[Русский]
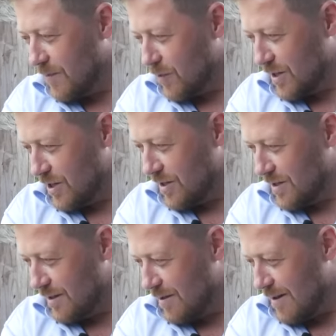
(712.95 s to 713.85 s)
Вот
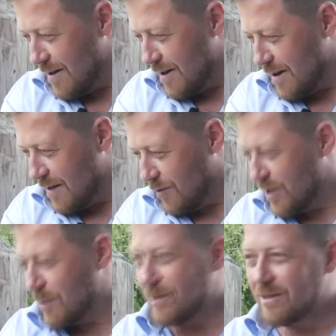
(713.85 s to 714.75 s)
скажите, а, вот
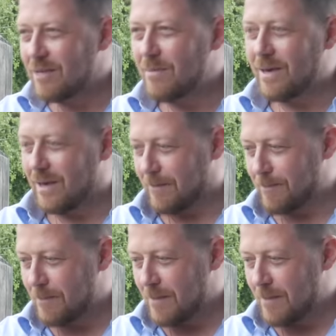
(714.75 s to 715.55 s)
эта пандемия